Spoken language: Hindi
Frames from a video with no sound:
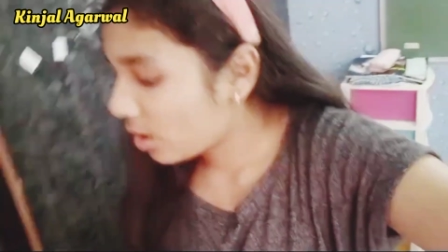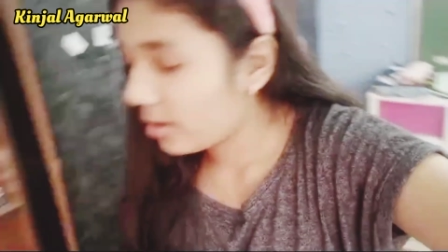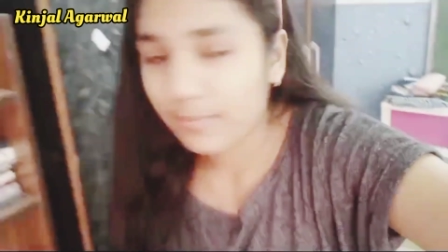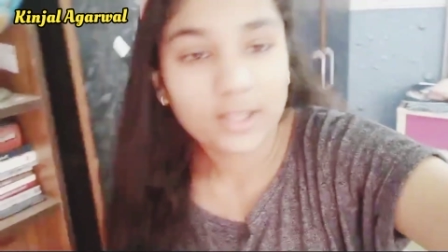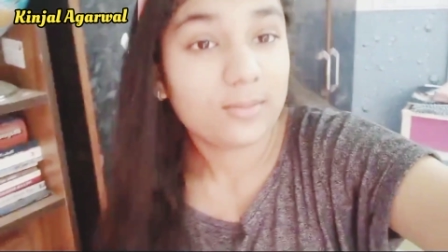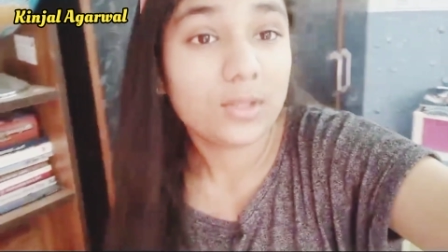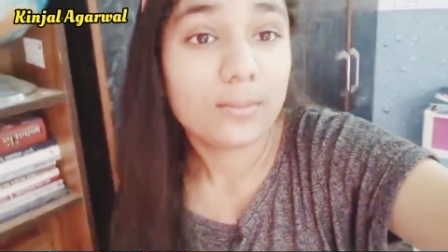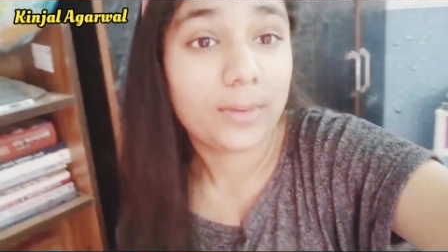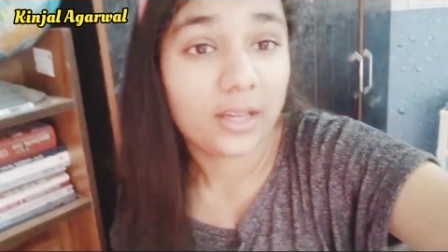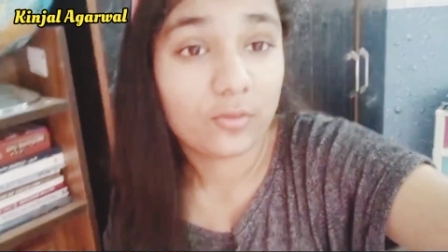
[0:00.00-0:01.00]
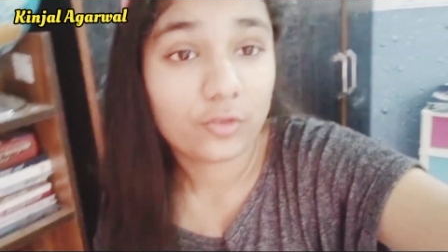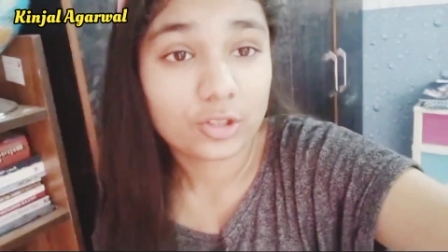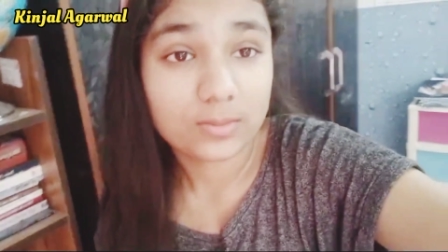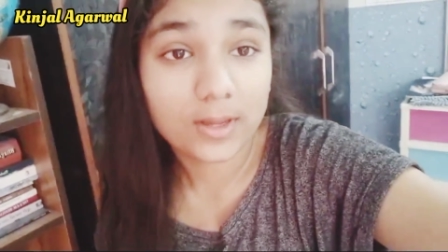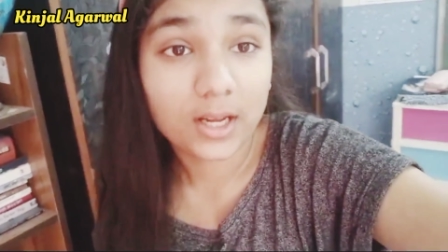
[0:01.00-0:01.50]
और मैंने अपना
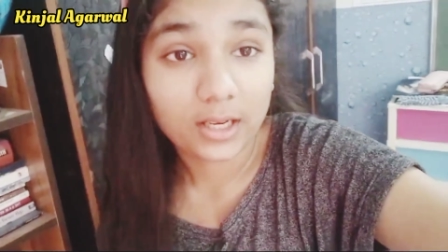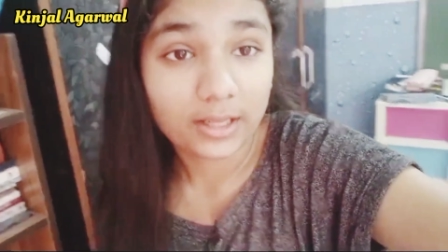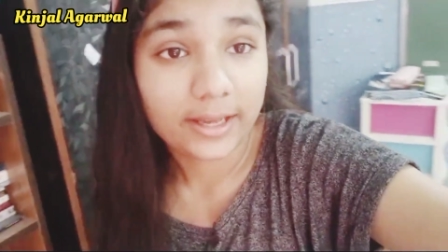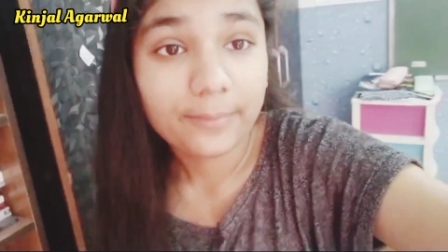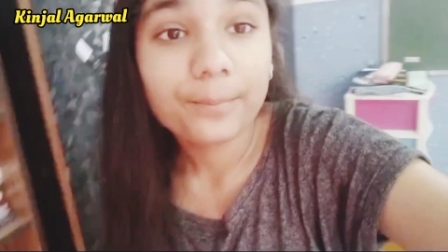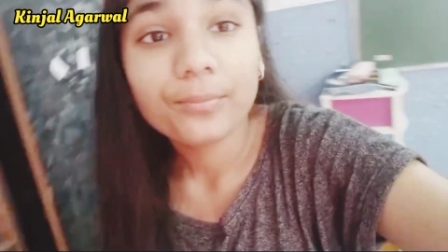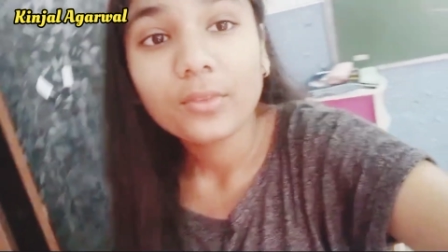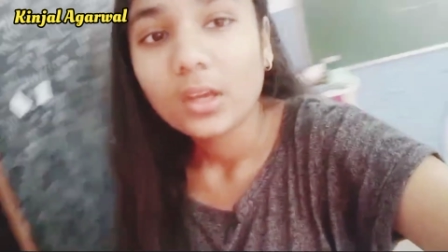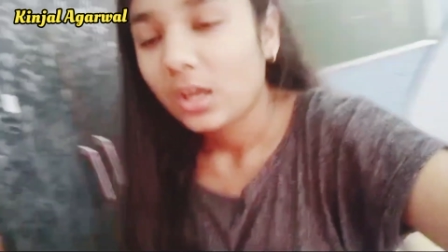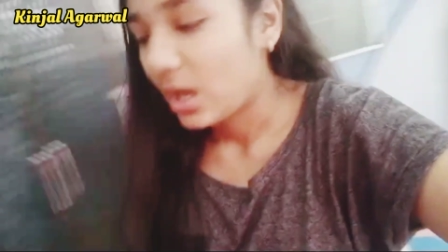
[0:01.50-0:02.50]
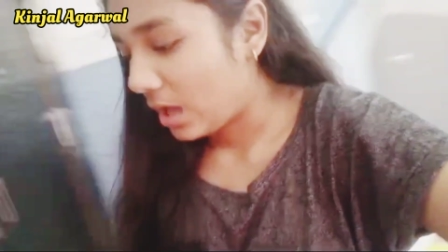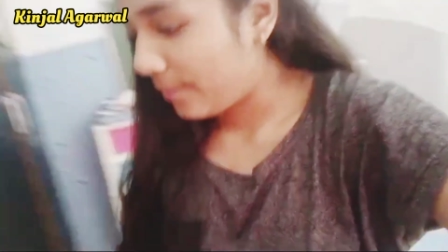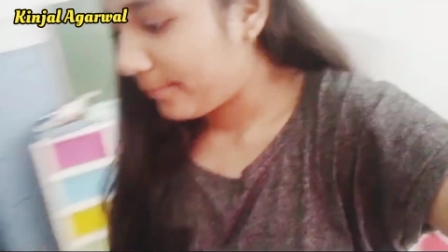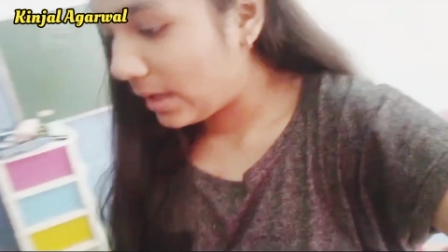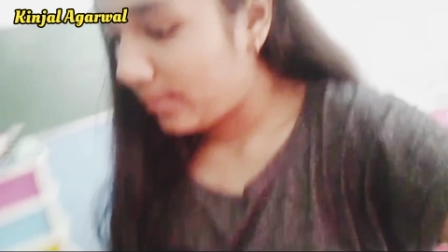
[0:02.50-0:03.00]
ब्रेकफास्ट भी कर लिया है
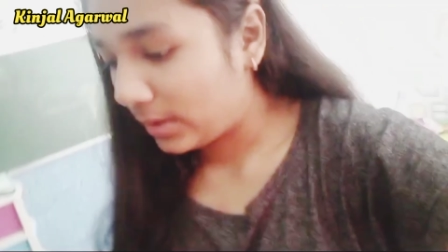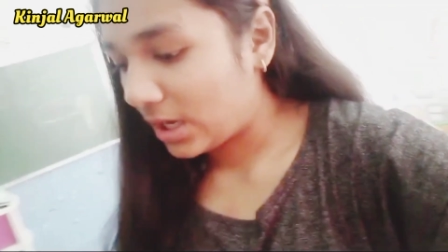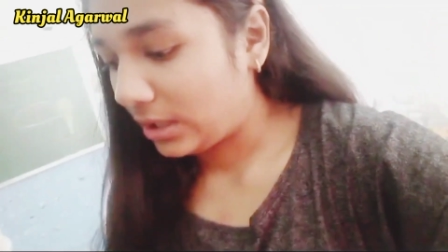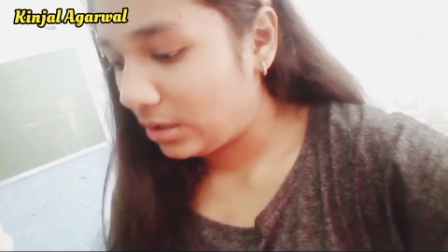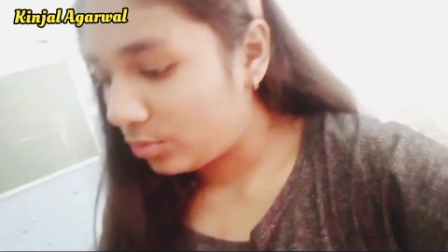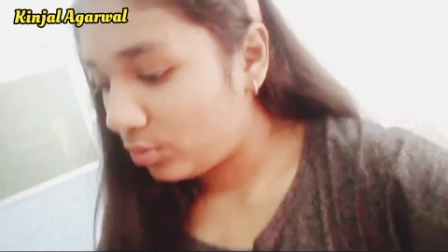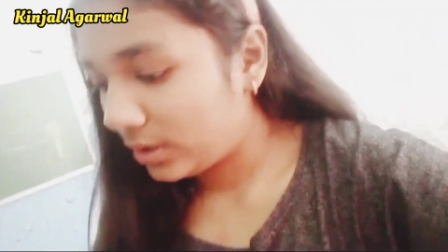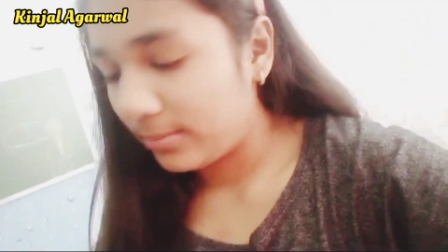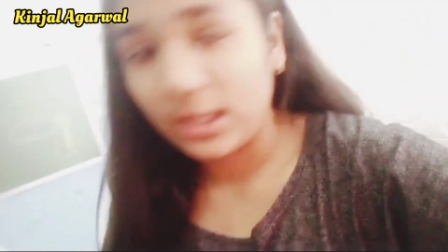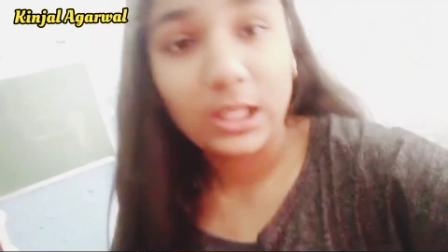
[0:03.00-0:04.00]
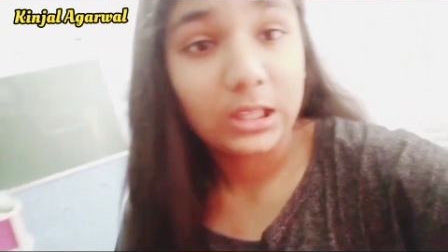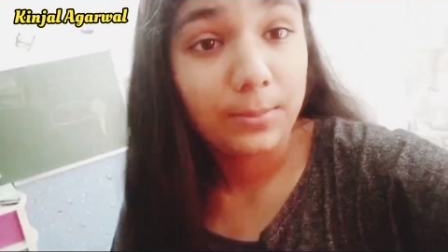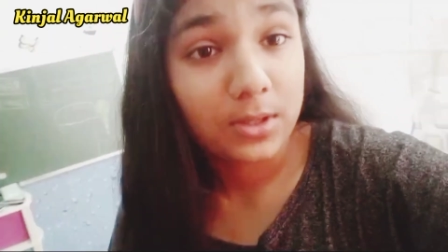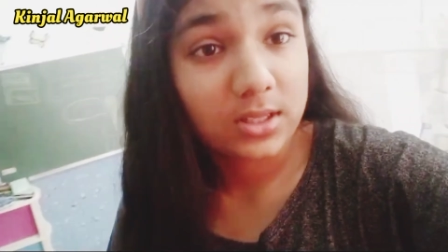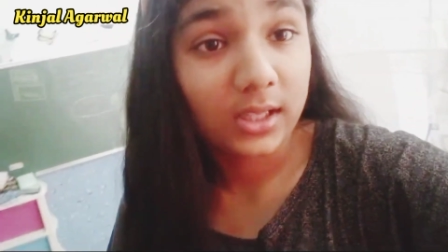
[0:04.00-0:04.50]
अब मैं बताती हूँ कि मेरी
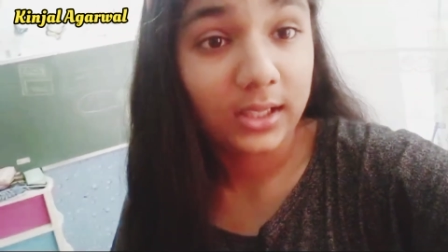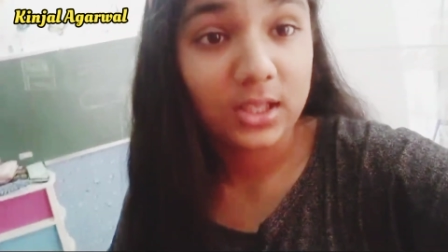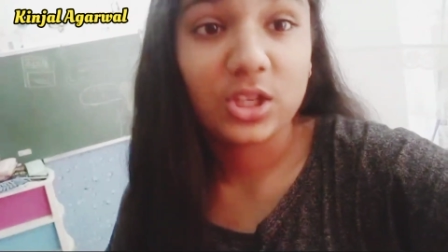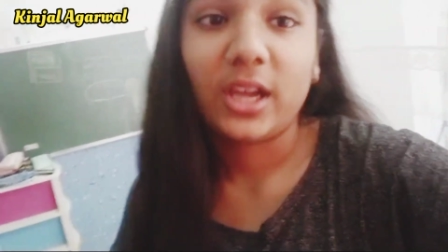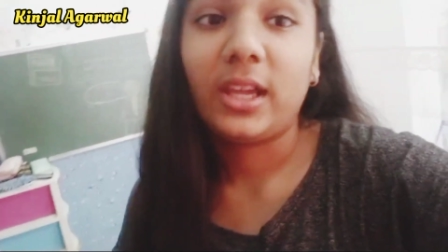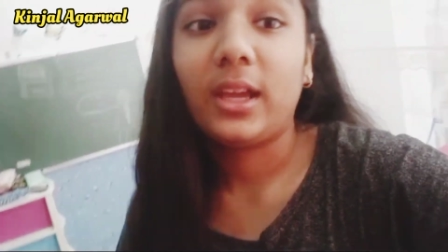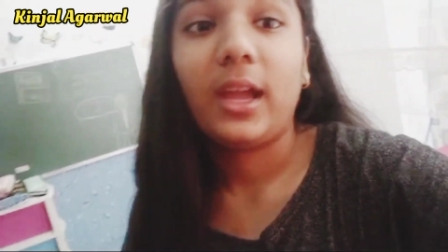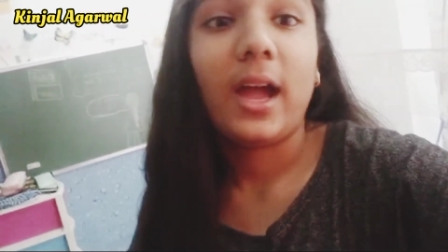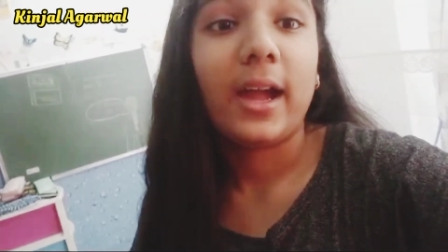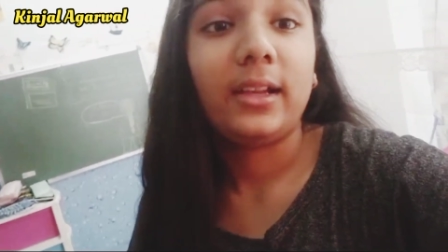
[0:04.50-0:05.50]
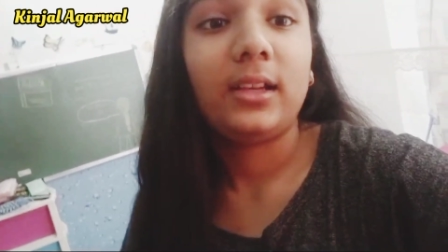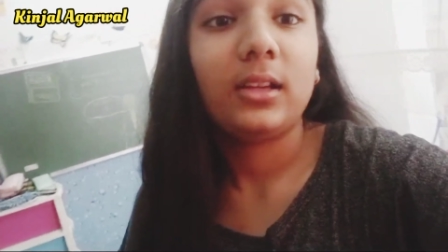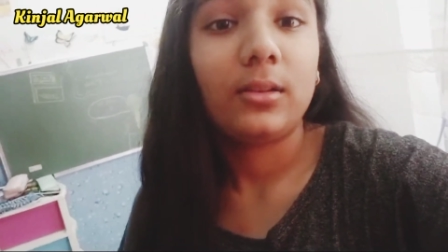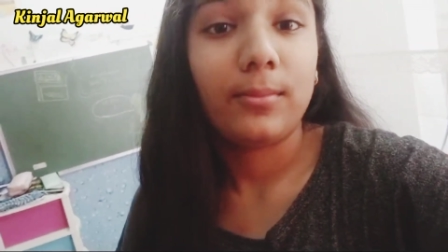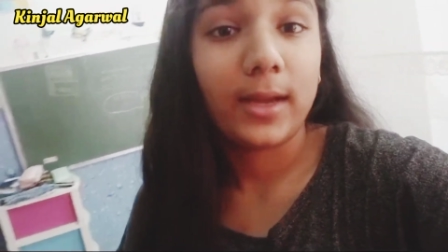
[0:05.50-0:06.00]
कितनी परसेंटेज आई है एंड
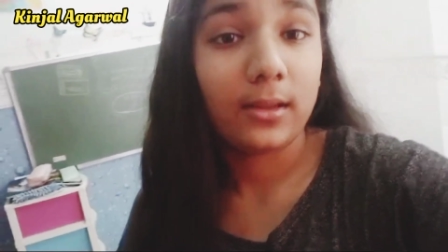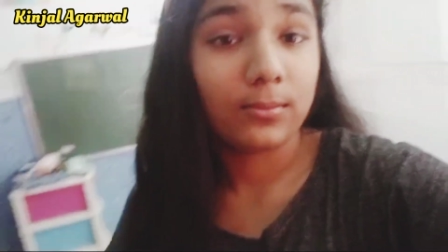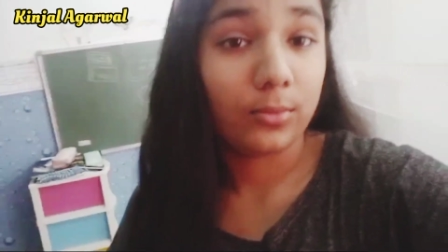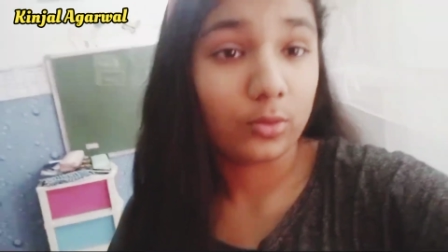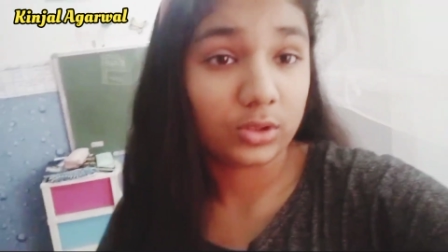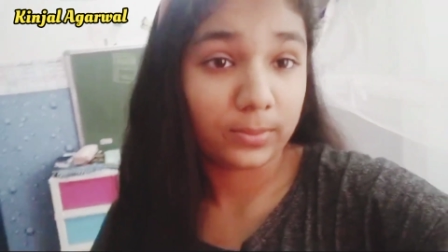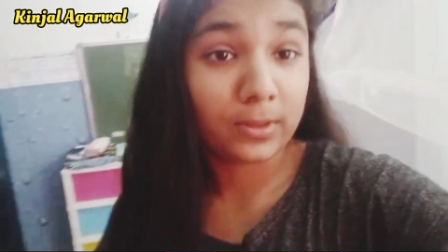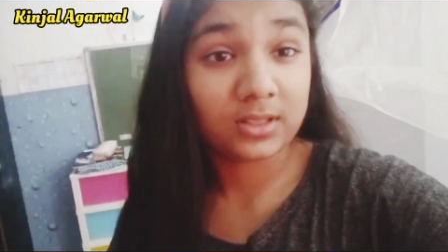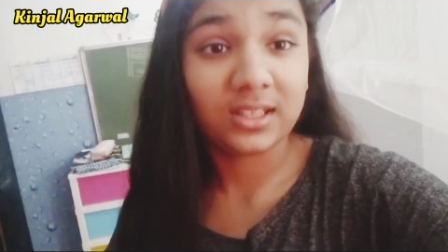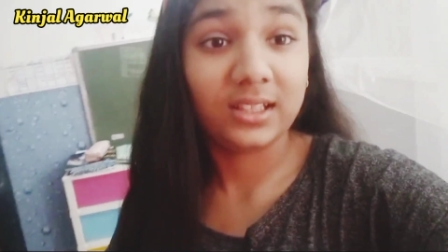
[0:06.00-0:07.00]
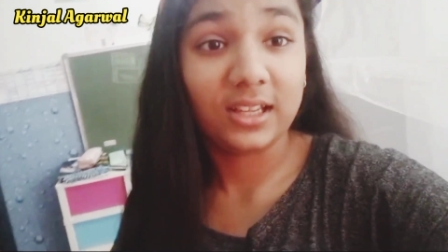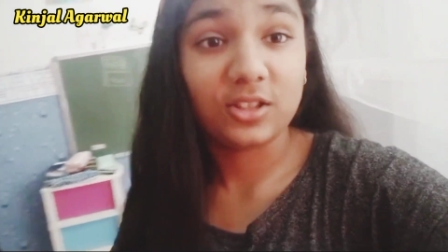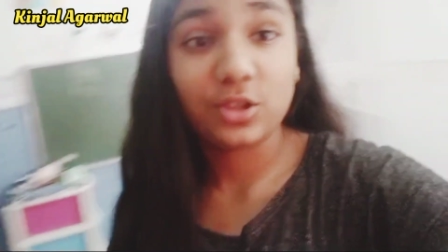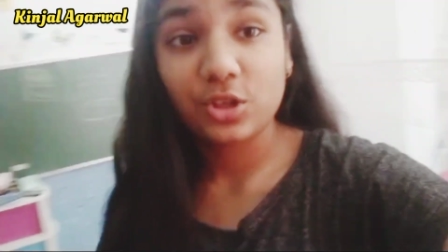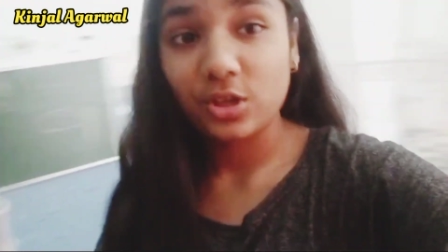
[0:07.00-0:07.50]
माई ब्रो
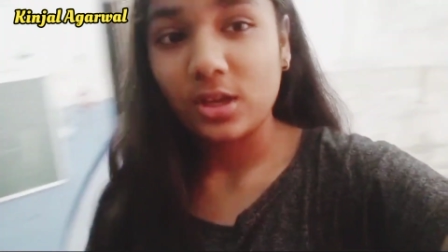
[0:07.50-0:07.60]
परसेंटेज